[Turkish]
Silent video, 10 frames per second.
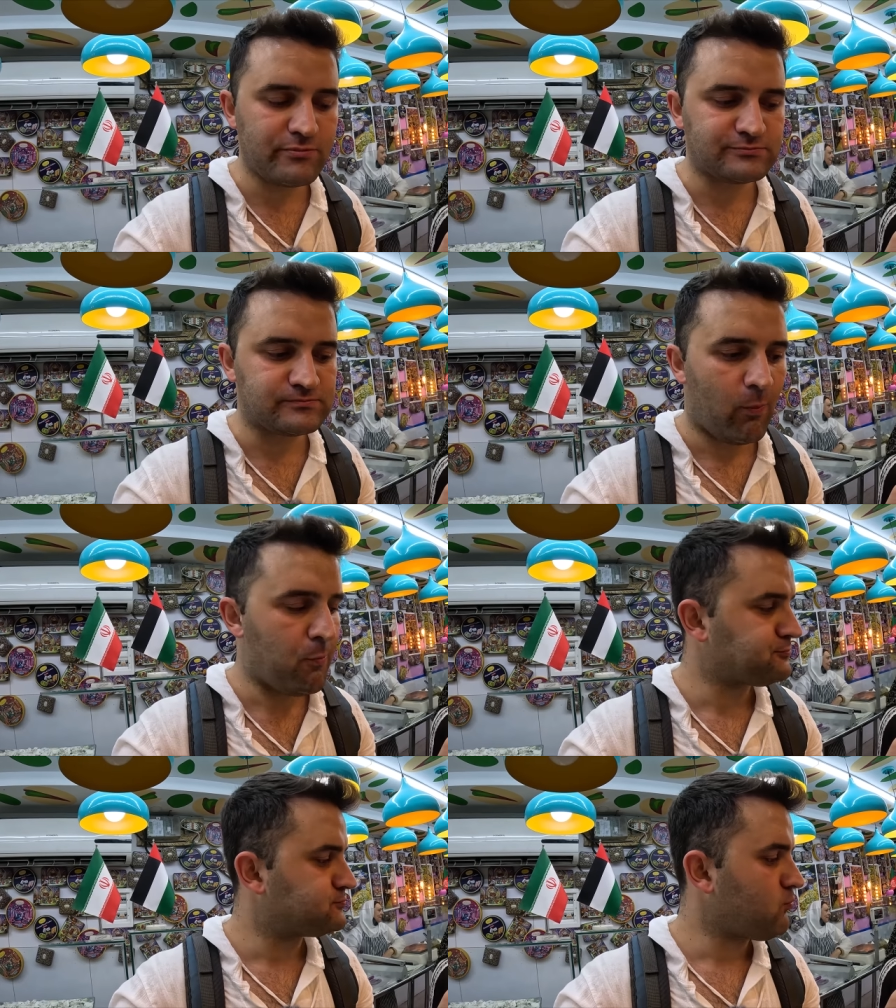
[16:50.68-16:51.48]
Geçin.
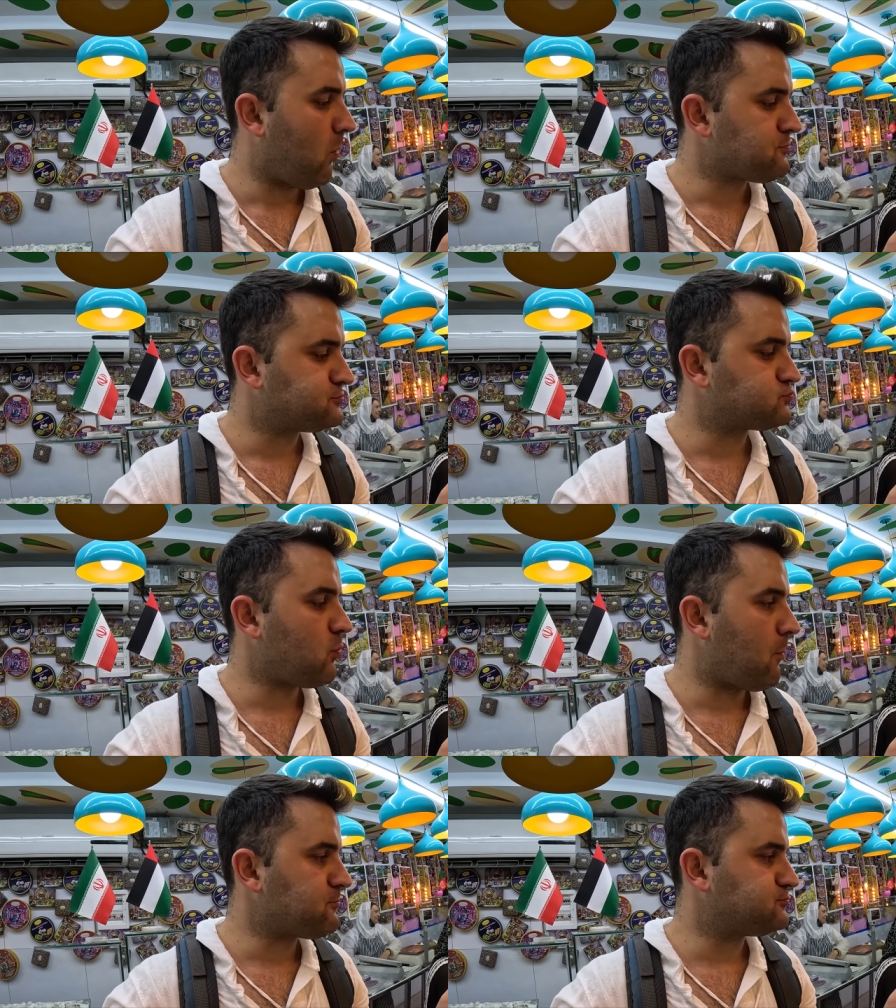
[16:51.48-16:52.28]
Arasını
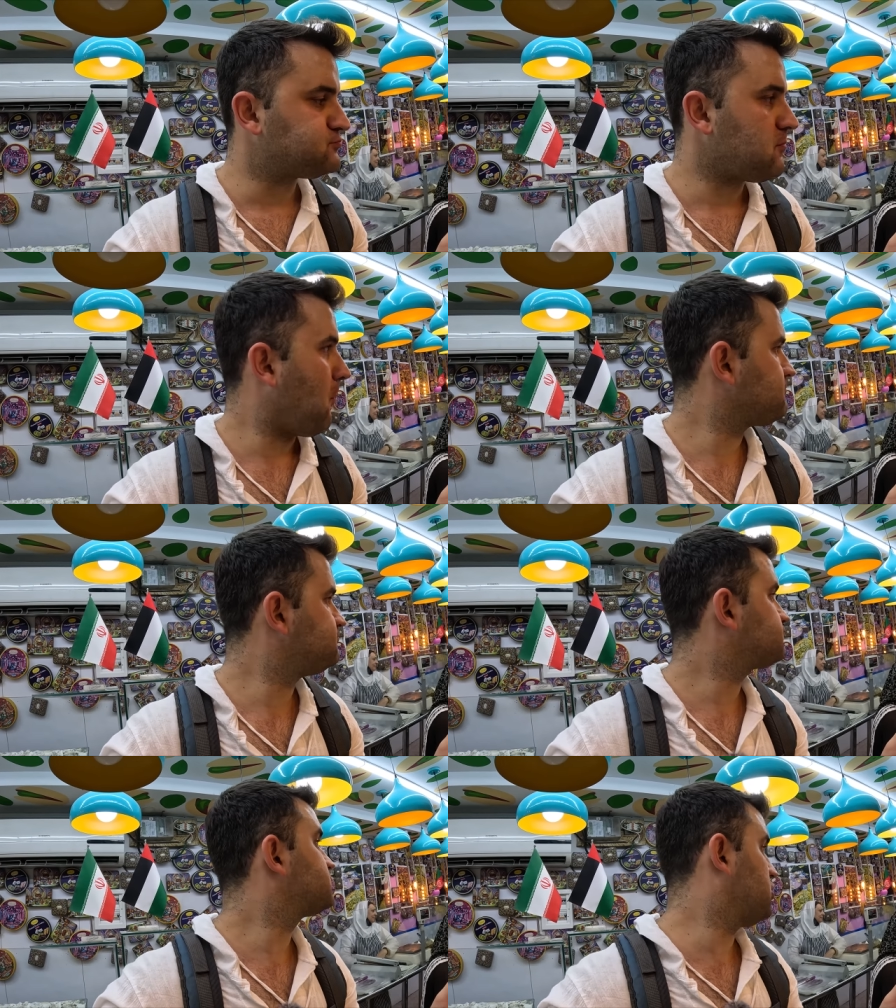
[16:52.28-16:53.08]
dağıtmadı.
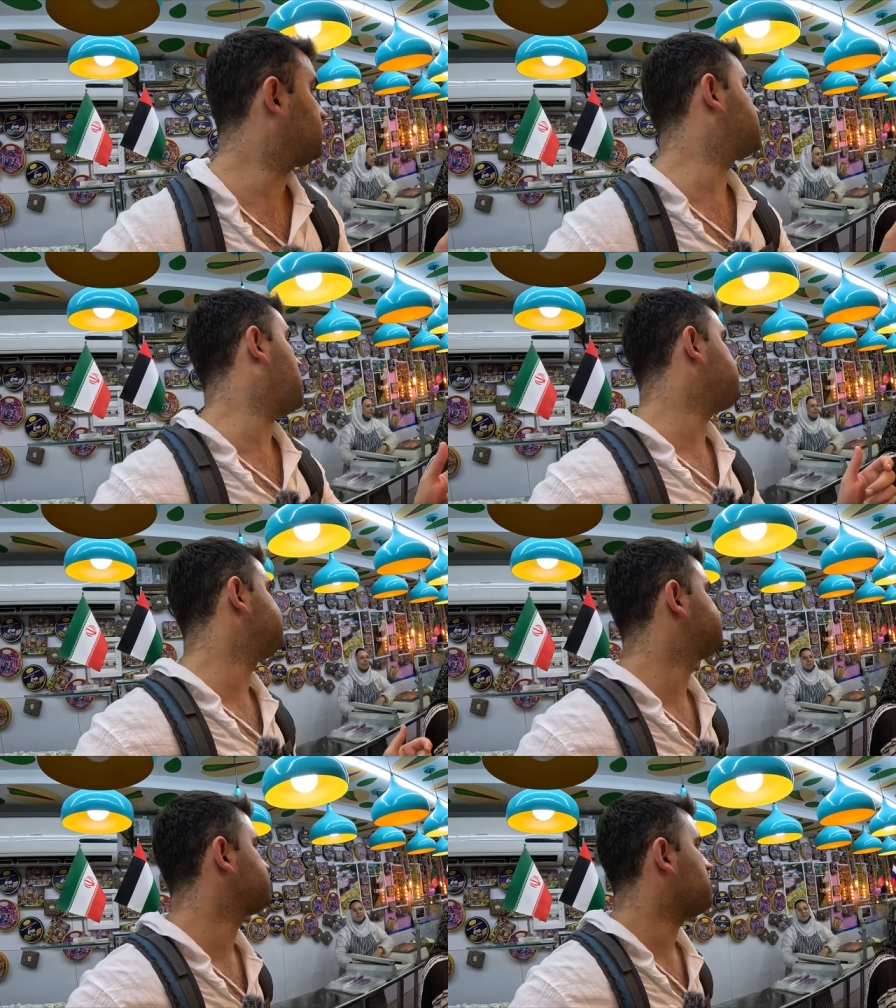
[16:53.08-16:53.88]
Çok güzel. Çok